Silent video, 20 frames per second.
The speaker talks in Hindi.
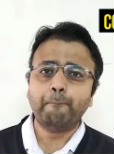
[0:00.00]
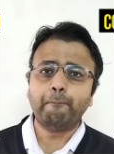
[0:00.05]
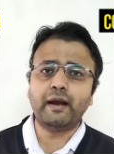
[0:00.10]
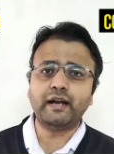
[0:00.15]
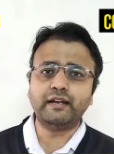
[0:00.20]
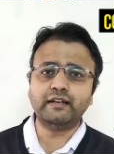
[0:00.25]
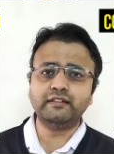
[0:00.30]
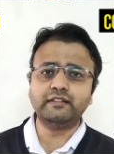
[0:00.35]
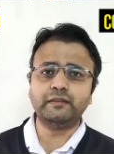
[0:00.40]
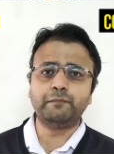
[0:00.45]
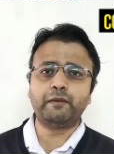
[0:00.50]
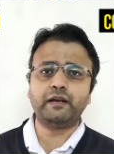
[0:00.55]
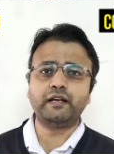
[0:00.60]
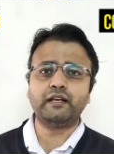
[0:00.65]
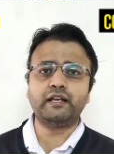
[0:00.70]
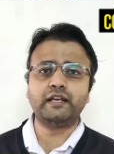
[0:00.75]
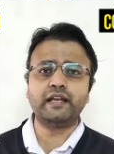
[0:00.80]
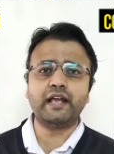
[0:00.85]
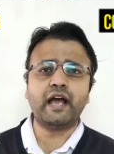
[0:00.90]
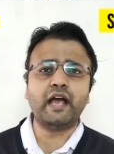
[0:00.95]
पार्टिसिपेट
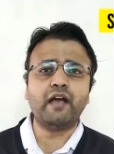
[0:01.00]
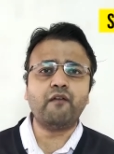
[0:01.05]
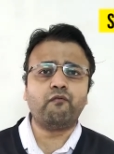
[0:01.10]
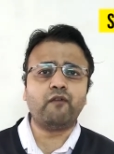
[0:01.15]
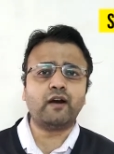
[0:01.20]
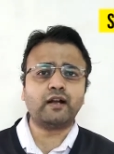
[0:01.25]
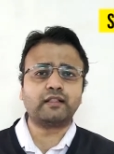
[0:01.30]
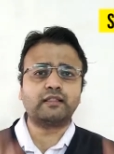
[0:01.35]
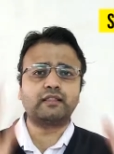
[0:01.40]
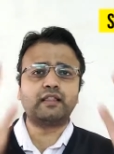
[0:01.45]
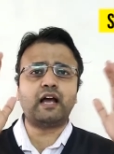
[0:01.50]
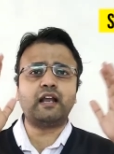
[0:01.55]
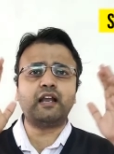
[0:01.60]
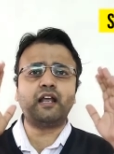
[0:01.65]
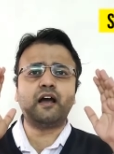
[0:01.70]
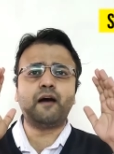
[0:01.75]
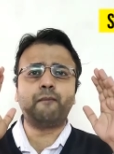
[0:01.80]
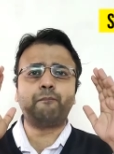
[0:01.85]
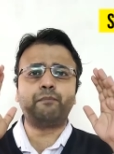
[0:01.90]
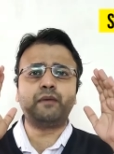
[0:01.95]
किया है वक्ता
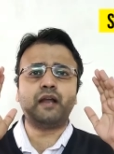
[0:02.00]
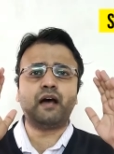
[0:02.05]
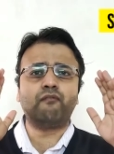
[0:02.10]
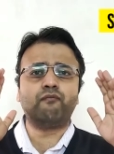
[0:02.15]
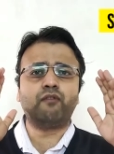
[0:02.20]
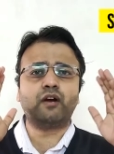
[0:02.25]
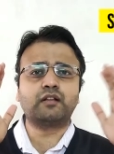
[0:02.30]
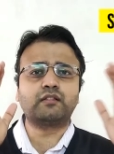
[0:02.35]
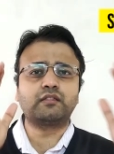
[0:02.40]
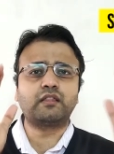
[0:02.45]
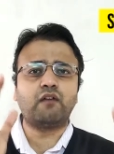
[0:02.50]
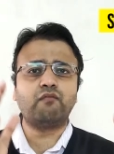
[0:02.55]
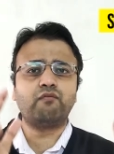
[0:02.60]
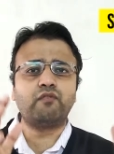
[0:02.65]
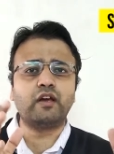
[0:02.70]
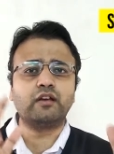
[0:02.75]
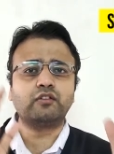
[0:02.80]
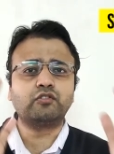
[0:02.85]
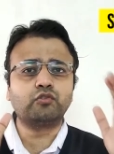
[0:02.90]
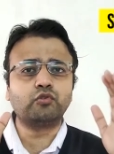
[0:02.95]
ने अपना
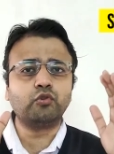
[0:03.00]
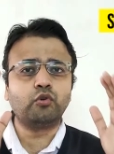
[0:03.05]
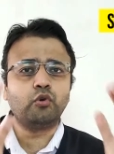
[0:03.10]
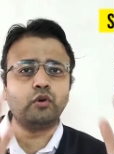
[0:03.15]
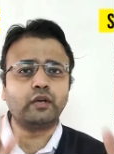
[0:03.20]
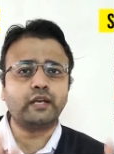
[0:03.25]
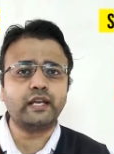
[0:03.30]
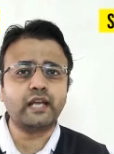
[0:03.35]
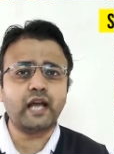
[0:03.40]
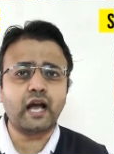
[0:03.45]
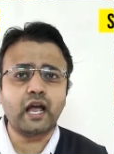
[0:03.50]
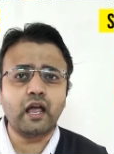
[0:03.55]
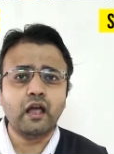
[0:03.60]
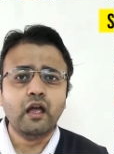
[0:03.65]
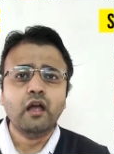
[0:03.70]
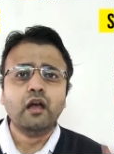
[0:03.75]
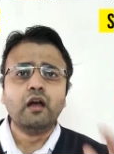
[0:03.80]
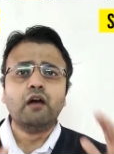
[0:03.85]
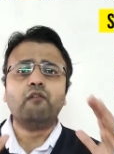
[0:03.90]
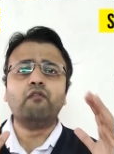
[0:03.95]
वक्तव्य शुरू किया है
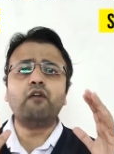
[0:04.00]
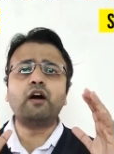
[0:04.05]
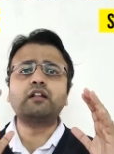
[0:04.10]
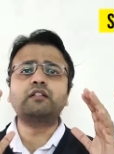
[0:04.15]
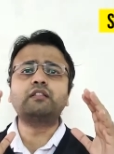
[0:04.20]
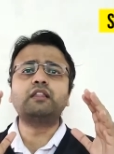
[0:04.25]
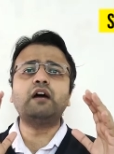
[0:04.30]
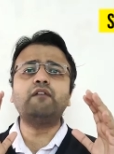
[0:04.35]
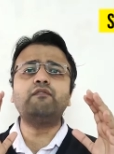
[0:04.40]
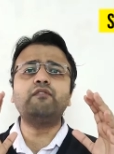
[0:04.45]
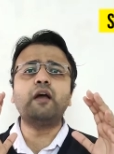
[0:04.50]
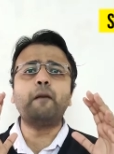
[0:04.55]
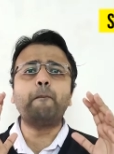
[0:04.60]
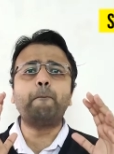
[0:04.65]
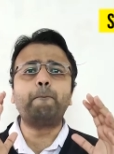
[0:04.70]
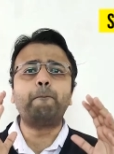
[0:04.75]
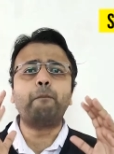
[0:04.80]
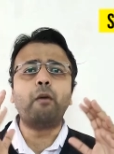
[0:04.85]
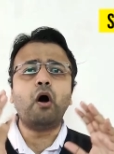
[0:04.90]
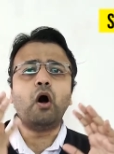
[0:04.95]
वक्तव्य
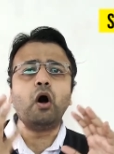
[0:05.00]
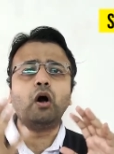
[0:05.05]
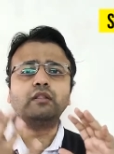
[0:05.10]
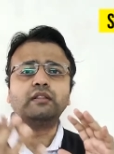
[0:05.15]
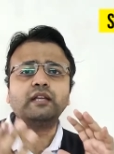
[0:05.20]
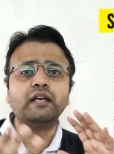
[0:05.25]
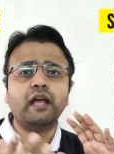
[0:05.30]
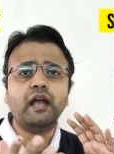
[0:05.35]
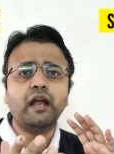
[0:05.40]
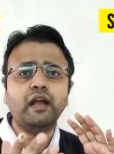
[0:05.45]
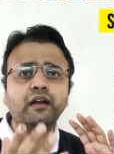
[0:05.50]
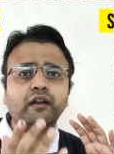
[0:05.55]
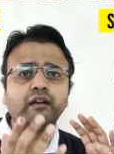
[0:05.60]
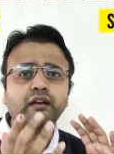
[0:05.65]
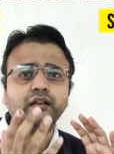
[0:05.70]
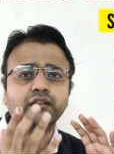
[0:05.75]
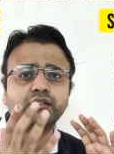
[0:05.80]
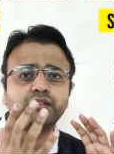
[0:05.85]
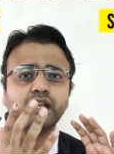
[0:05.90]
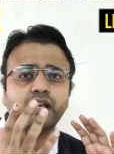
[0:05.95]
बहुत ही
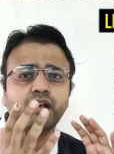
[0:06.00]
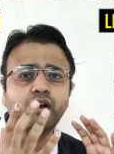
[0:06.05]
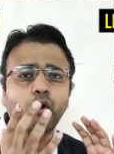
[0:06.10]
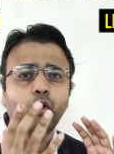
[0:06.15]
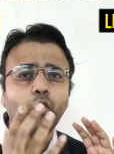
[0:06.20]
इंटरेस्टिंग